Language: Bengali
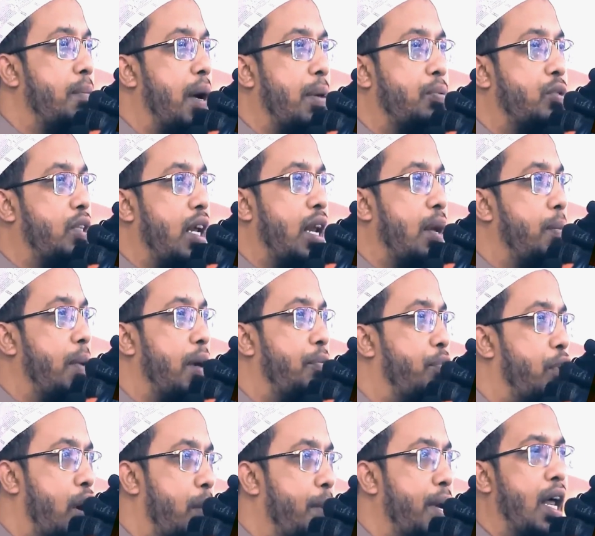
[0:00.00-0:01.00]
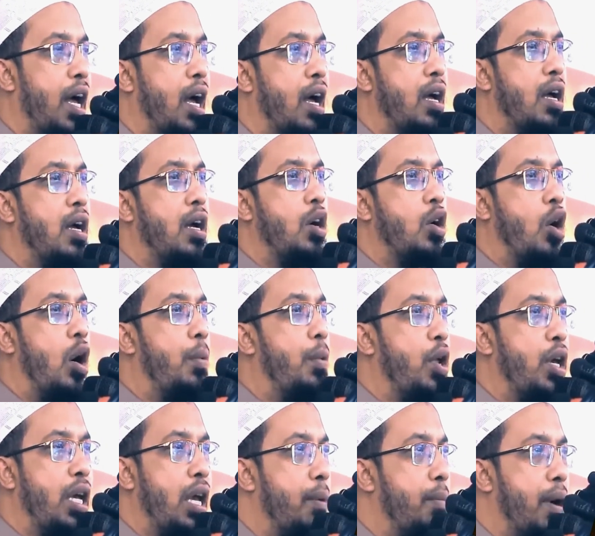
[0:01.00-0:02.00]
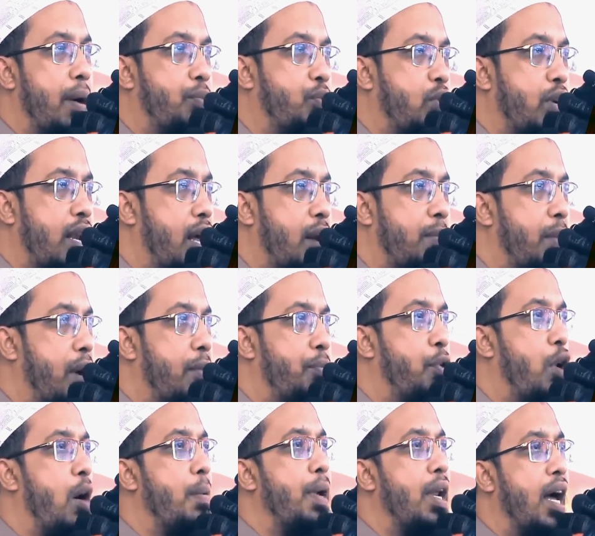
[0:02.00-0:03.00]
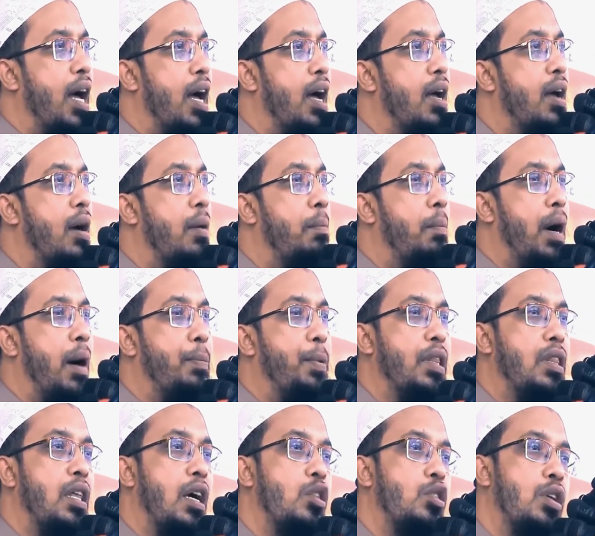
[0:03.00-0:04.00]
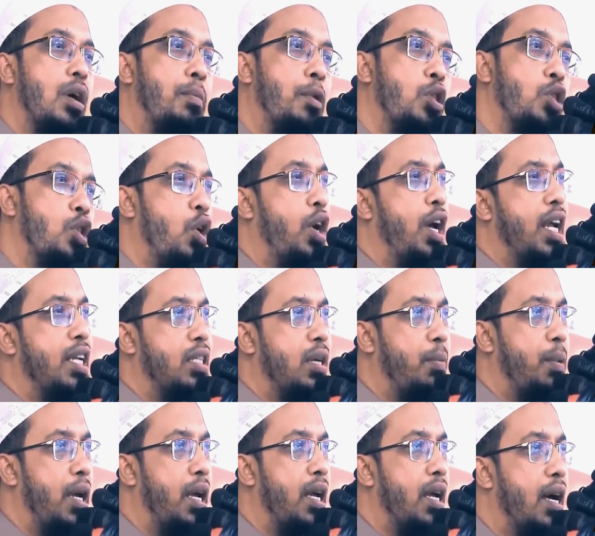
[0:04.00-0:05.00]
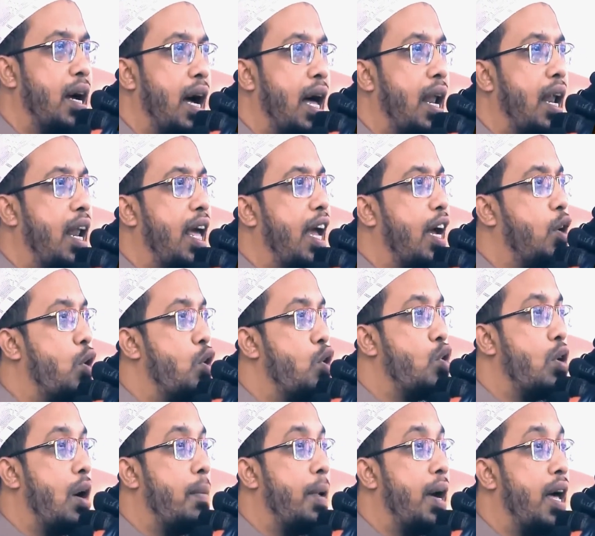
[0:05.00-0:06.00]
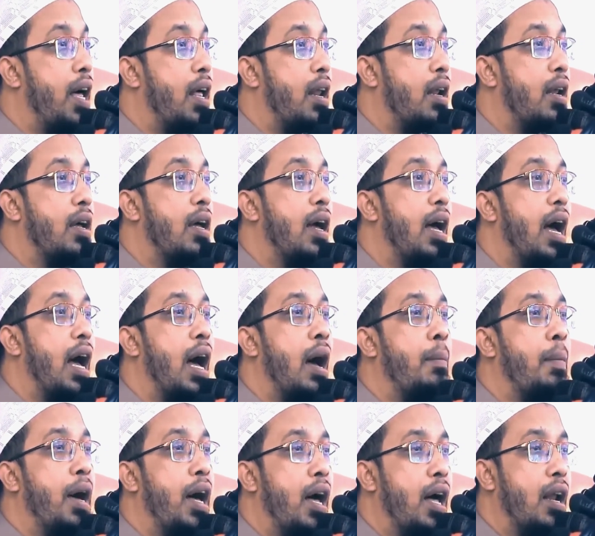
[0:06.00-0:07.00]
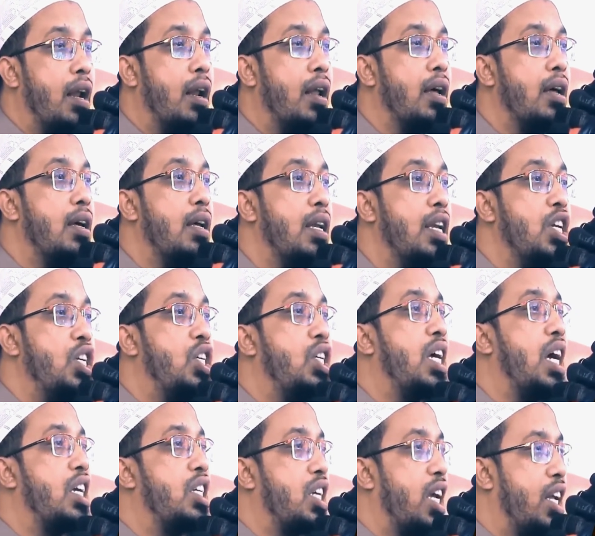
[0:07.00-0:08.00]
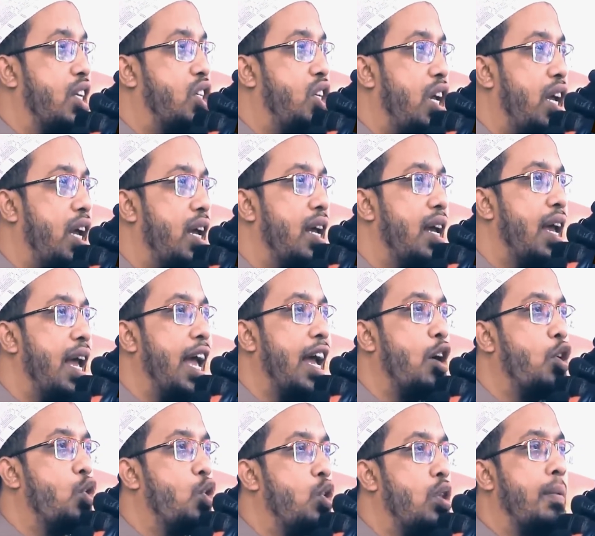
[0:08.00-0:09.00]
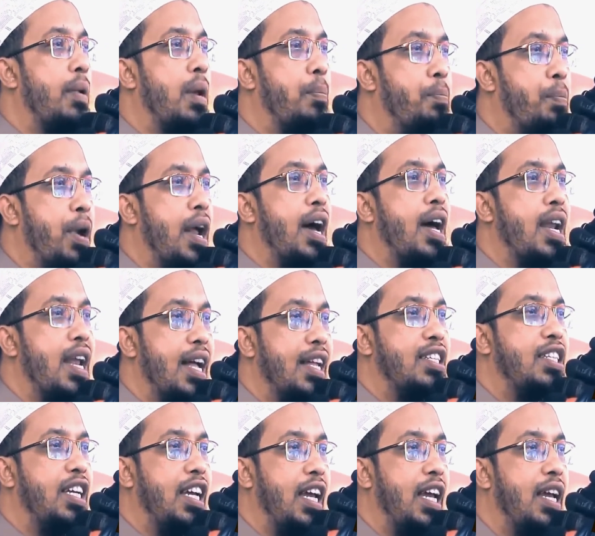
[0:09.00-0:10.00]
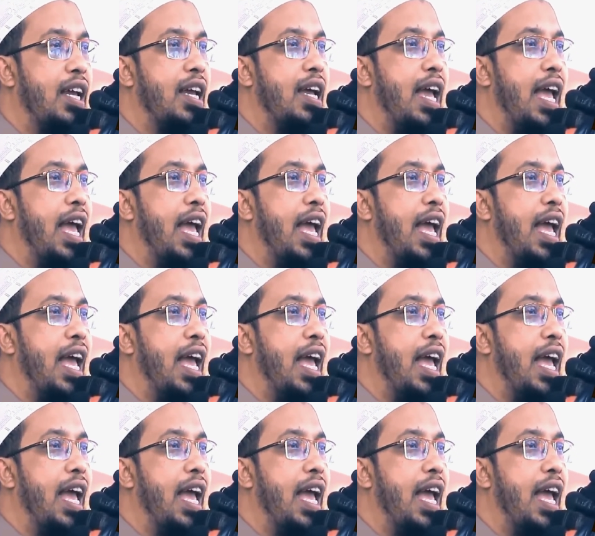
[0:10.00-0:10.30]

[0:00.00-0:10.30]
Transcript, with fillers: দিন মাপ চাইলে মাফ হবে না কবরে গিয়ে মাপ চাইলে আর মাপ হবে না মাপের দরজা বন্ধ হয়ে যাবে আল্লাহ এখনো তো আমার আমার নিঃশ্বাস আছে এখনো তো আমার প্রাণ আছে